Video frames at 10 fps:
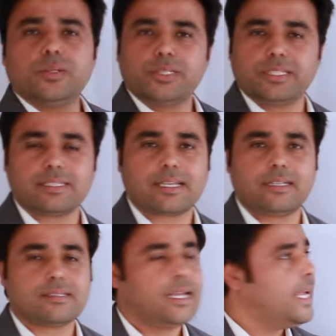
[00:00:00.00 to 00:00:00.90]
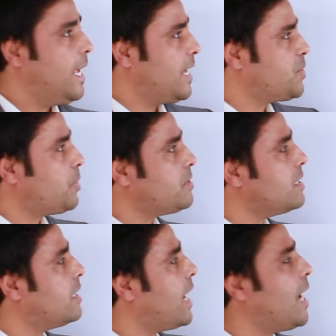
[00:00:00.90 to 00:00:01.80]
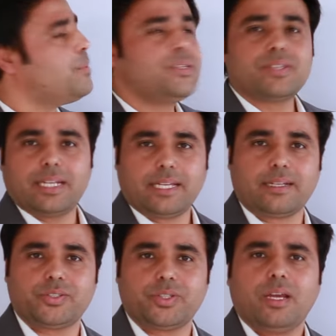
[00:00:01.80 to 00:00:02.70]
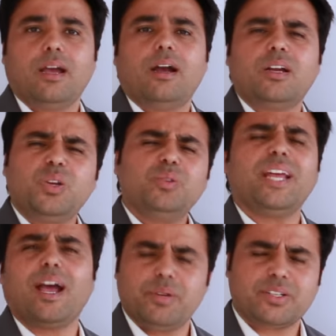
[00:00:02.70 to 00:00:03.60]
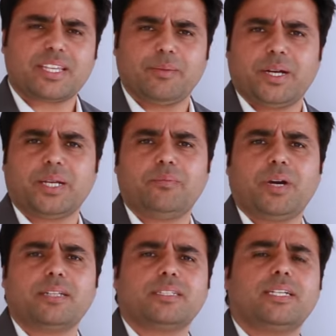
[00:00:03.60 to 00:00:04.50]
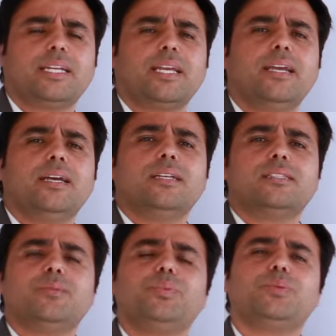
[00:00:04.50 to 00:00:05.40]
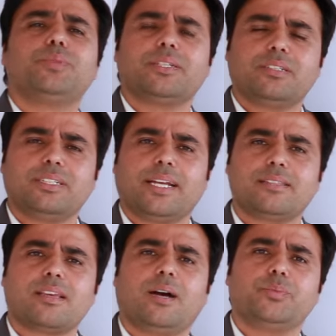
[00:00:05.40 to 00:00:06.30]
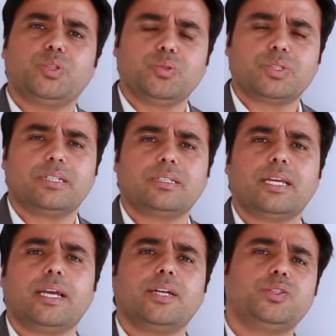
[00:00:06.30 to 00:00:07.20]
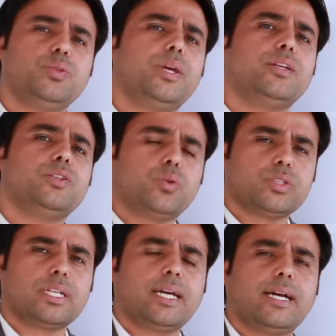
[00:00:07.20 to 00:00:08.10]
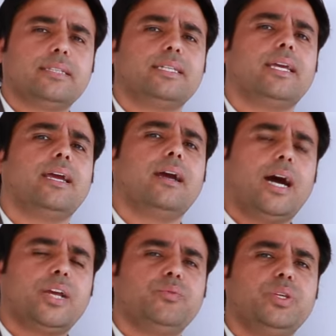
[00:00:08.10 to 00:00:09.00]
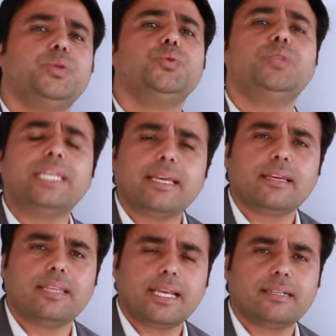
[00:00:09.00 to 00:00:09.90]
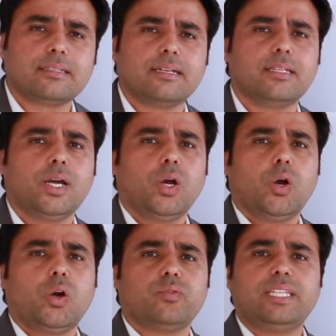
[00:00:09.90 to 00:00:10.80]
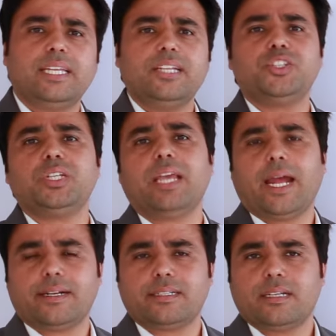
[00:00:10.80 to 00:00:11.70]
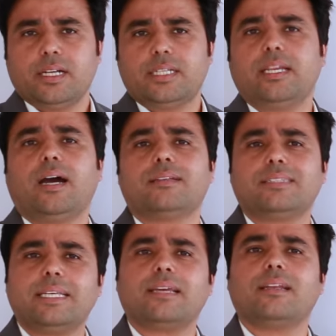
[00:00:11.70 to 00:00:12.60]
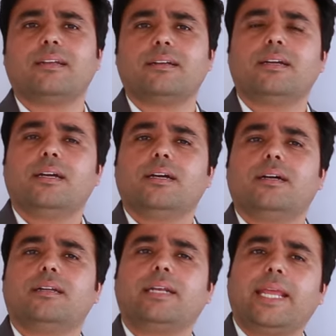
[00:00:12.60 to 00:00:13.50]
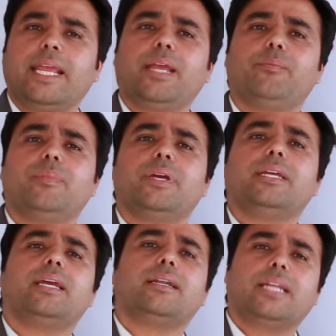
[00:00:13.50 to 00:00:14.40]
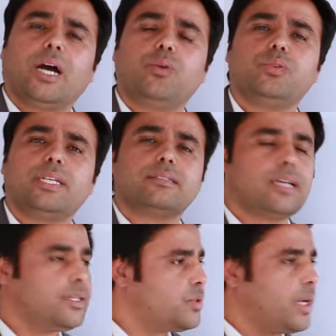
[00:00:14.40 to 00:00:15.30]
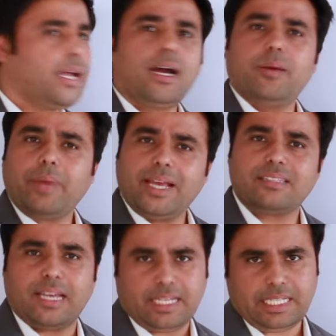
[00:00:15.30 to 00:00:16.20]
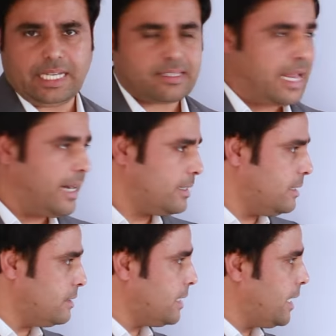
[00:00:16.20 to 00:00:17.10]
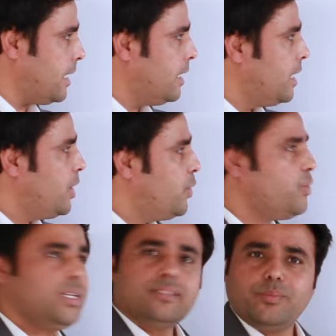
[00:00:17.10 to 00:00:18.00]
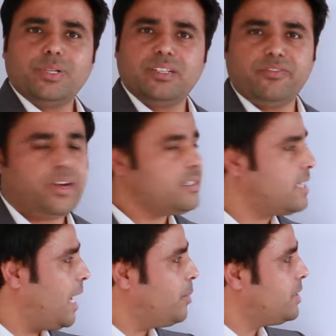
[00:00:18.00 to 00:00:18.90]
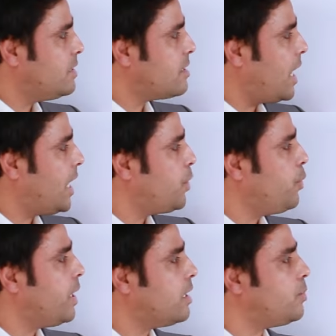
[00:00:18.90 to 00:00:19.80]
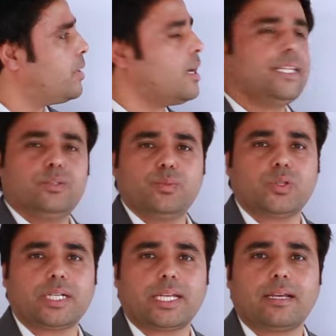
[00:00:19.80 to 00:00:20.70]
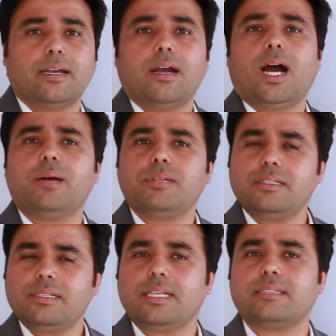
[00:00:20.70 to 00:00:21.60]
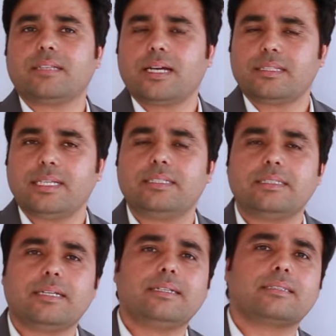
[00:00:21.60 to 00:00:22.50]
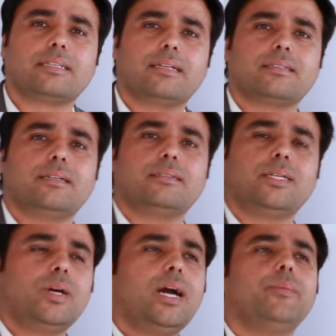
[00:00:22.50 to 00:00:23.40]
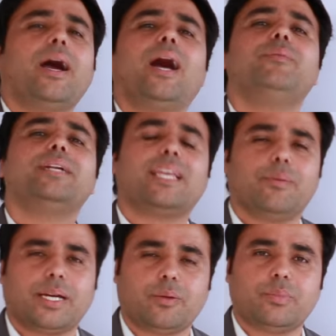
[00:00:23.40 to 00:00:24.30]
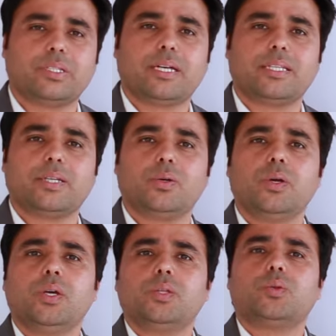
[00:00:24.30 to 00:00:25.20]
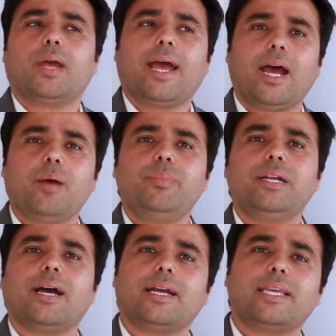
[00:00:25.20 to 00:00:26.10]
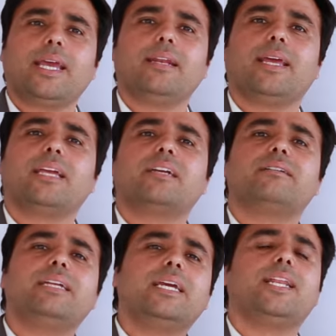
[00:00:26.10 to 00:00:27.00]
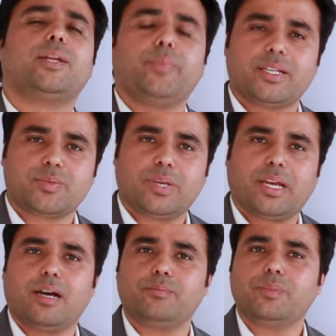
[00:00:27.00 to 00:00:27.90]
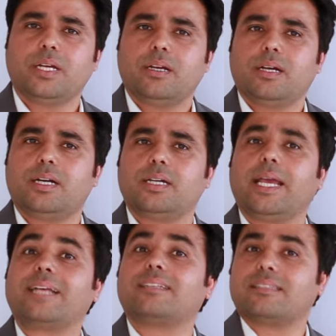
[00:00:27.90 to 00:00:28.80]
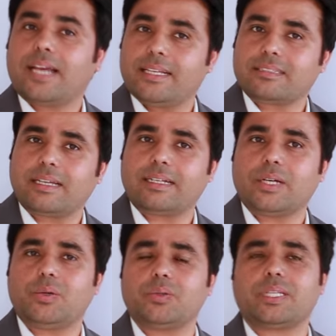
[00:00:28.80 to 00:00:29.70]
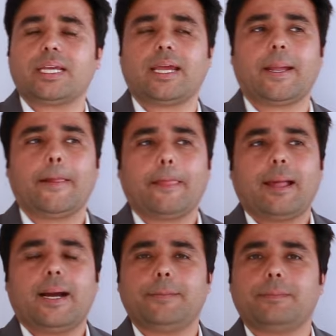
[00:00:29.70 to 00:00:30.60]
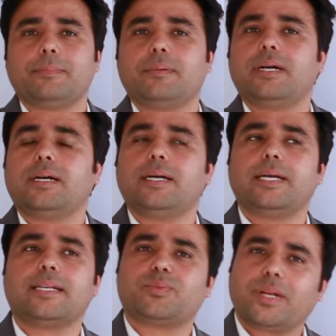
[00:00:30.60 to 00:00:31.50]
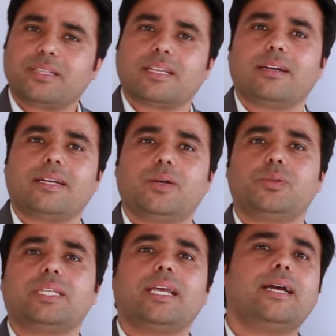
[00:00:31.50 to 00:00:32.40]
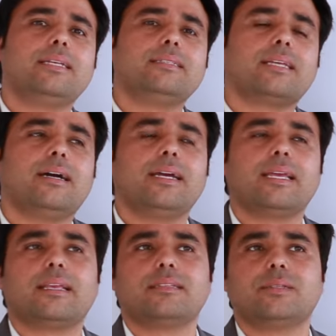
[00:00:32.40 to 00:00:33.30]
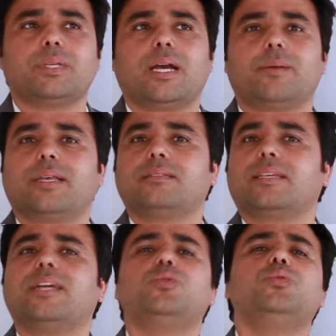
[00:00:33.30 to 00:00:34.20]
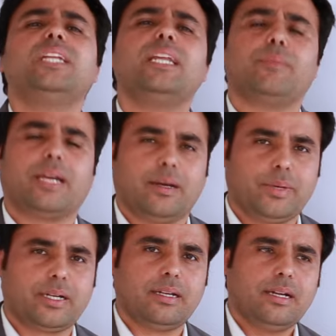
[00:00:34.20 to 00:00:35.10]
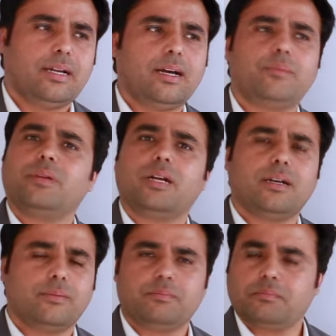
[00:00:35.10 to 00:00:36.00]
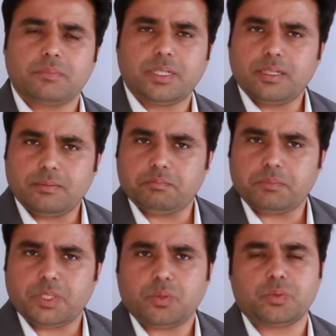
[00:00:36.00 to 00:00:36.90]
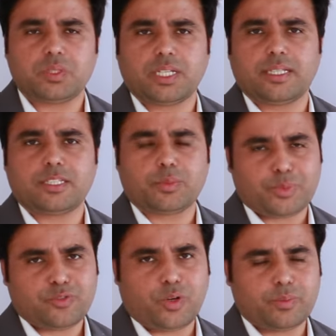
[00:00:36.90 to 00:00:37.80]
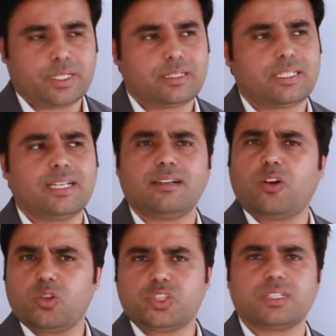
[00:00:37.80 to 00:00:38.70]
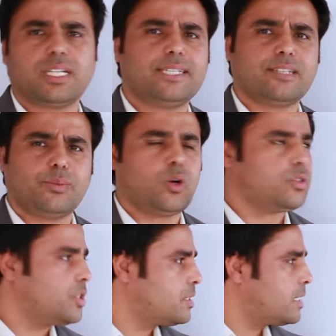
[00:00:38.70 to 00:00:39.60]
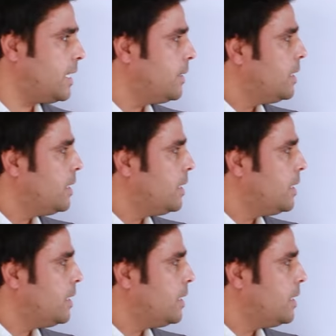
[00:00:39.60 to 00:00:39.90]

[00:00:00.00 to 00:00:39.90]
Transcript: गोइंग टू डिस्कस एक्सप्रेसिंग हैबिट्स इन इंग्लिश गुड हैबिट्स के बारे में बात करेंगे सिंपल प्रेजेंट टेंस हम यूज़ करते हैं डू एंड डोंट लगाते हैं आई वी यू दे दे के साथ और विद ही शी एट या सिंगुलर नेम या नाउन के साथ जो है हम एस या ई एस ऐड करते हैं फॉर एग्ज़ाम्पल द फर्स्ट हैबिट इज़ आई वेक अप अर्ली इन द मॉर्निंग आप किसी के साथ ये चीज़ें डिस्कस करते हो ना आप हैबिट के बारे में बताते हो तो हैबिट अगेन एक रेगुलर बेस पे हम एक्सरसाइज uh, कर रहे होते हैं हम एक्सप्रेस uh, कर रहे होते हैं या इसका एक किस्म की आप कह सकें रूटीन में हमारा हम हम यू नो ज़्यादातर परफॉर्म करती है कॉन्शियसली सब कॉन्शियसली